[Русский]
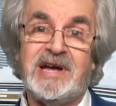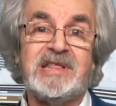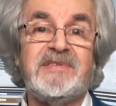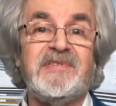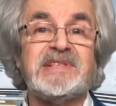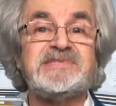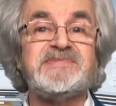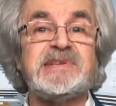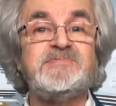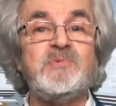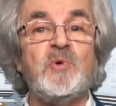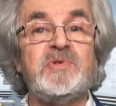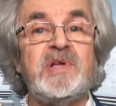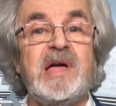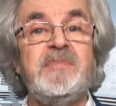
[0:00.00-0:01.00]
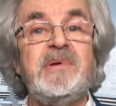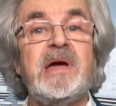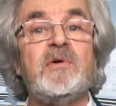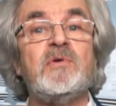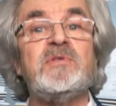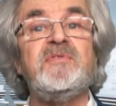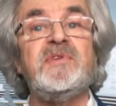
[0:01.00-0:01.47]
28
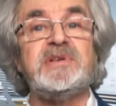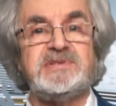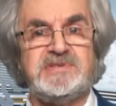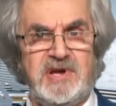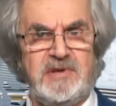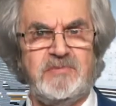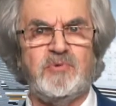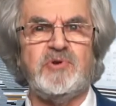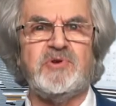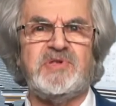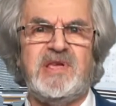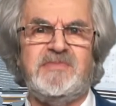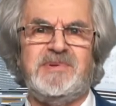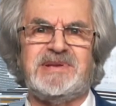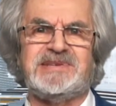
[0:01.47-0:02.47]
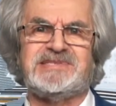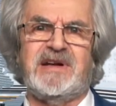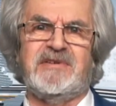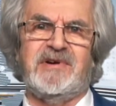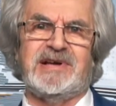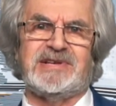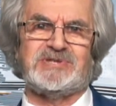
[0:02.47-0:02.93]
ноября он весь день будет не
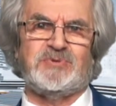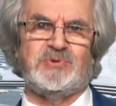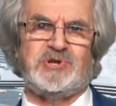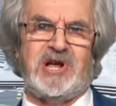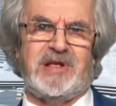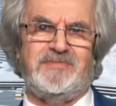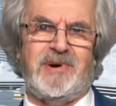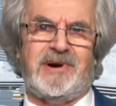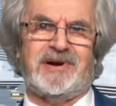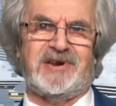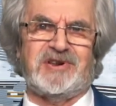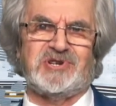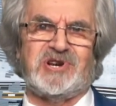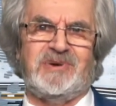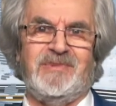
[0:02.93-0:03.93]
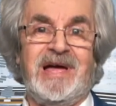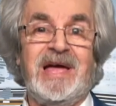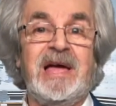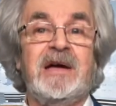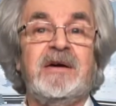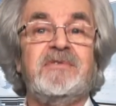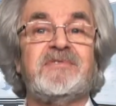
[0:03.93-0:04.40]
переставая стучать по крышам.
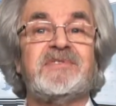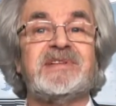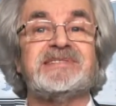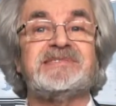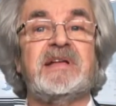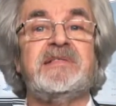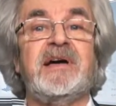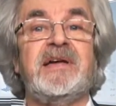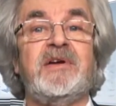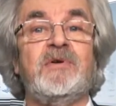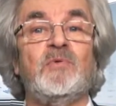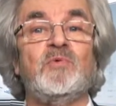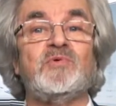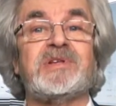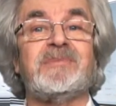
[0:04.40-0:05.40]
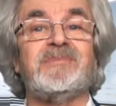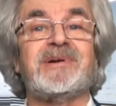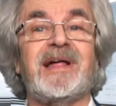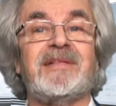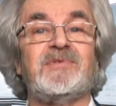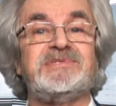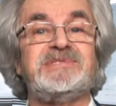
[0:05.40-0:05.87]
В Краснодаре утром
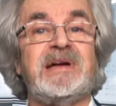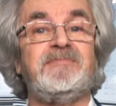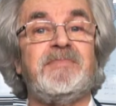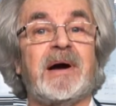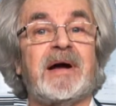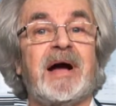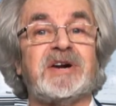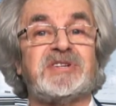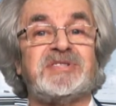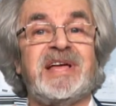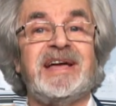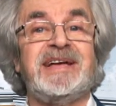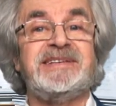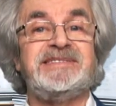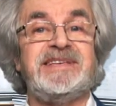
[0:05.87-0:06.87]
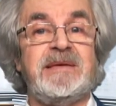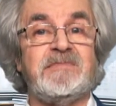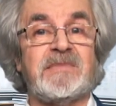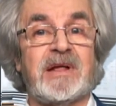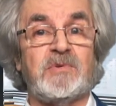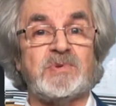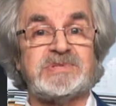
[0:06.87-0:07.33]
градусник покажет 7
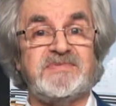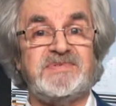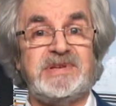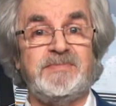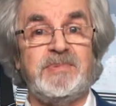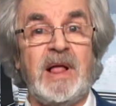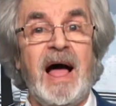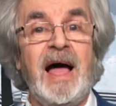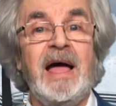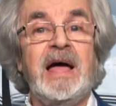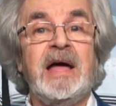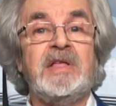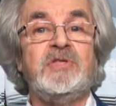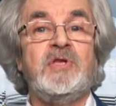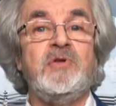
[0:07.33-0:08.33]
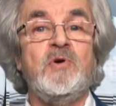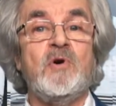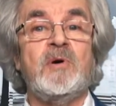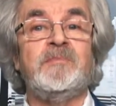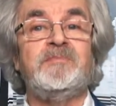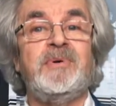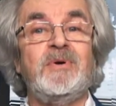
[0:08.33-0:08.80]
градусов тепла,
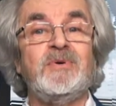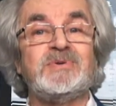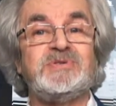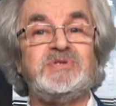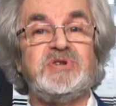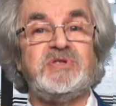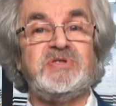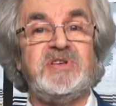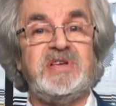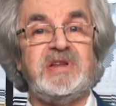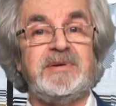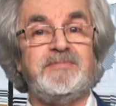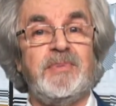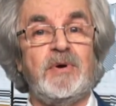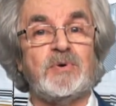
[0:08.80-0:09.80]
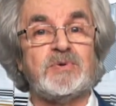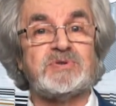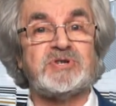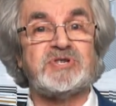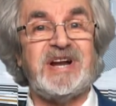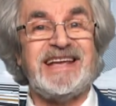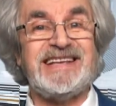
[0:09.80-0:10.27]
днем плюс 4, плюс
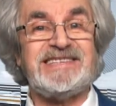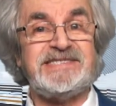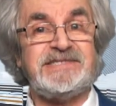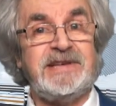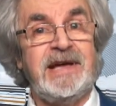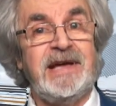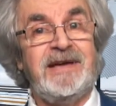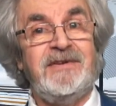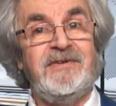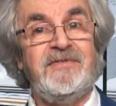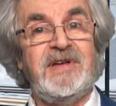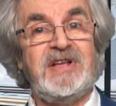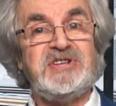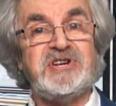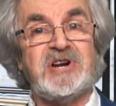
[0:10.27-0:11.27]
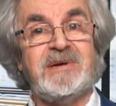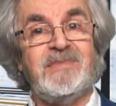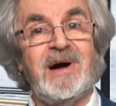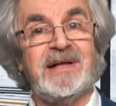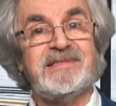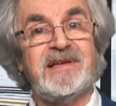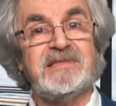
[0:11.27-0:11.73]
6, вечером
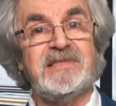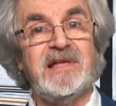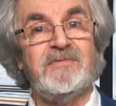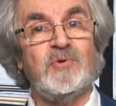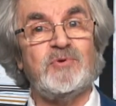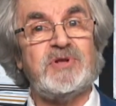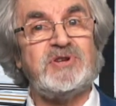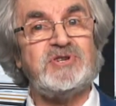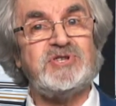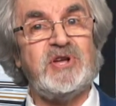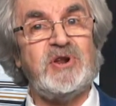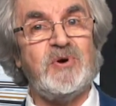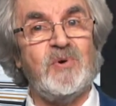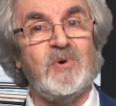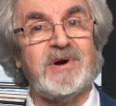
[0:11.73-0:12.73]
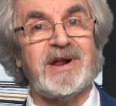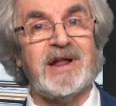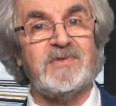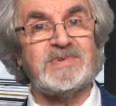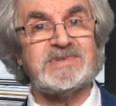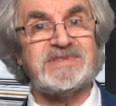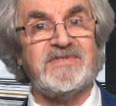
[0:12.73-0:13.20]
от 1 до 4
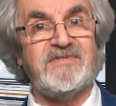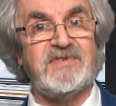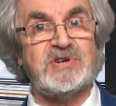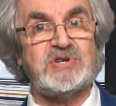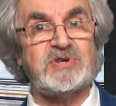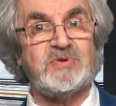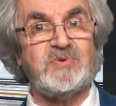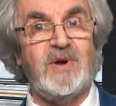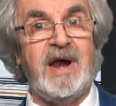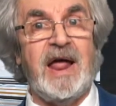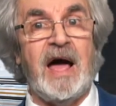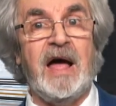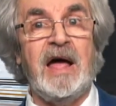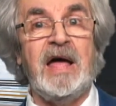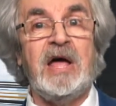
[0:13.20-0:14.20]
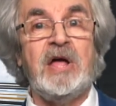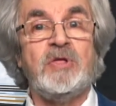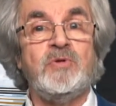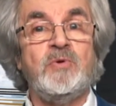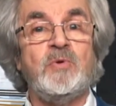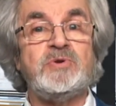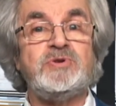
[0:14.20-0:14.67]
градусов выше нуля.
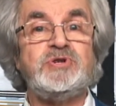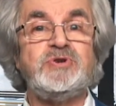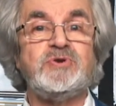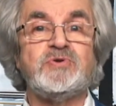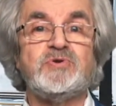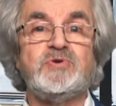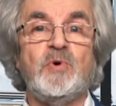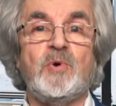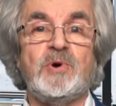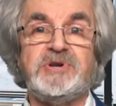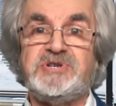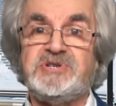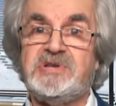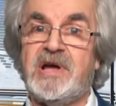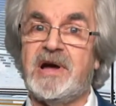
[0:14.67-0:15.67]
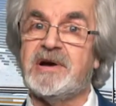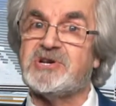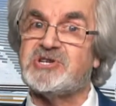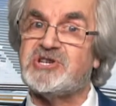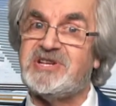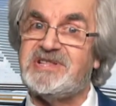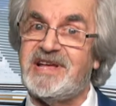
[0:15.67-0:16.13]
Ночью дождь
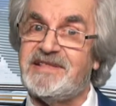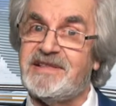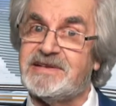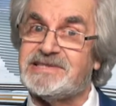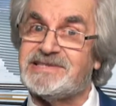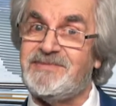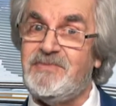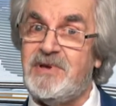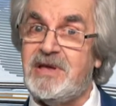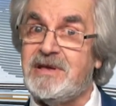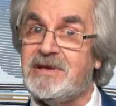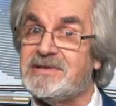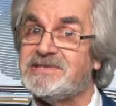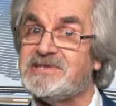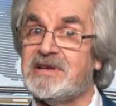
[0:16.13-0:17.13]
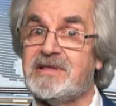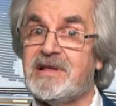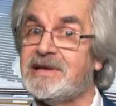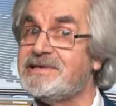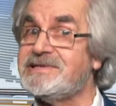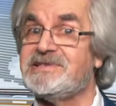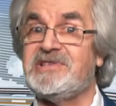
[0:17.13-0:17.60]
неожиданно сменится
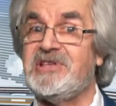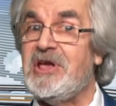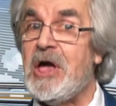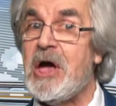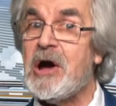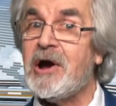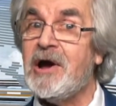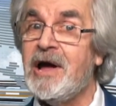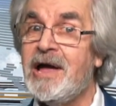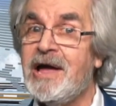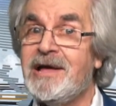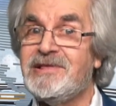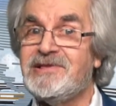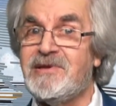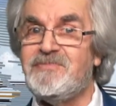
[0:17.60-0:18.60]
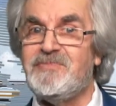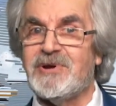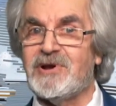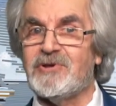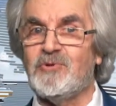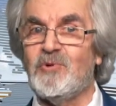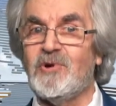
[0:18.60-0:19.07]
на снег –
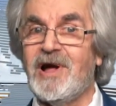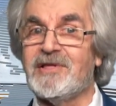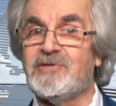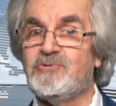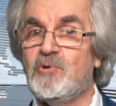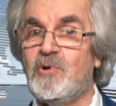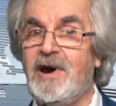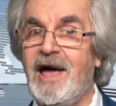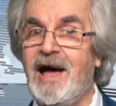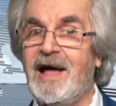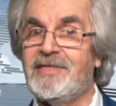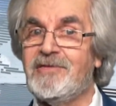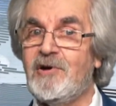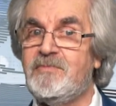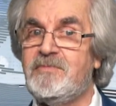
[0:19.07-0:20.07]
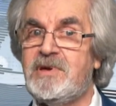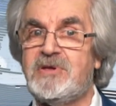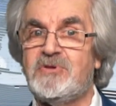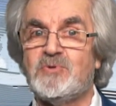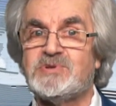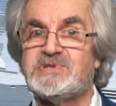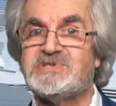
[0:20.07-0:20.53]
Температура от 0 до
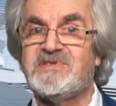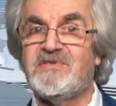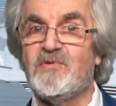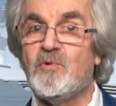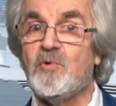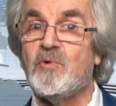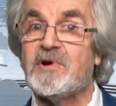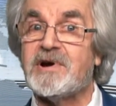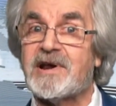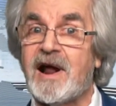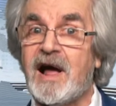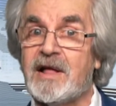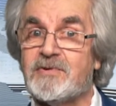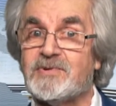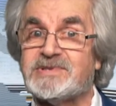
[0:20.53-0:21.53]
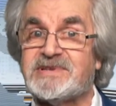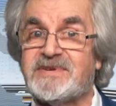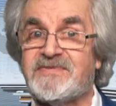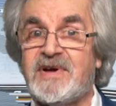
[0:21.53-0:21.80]
минус 2 градусов.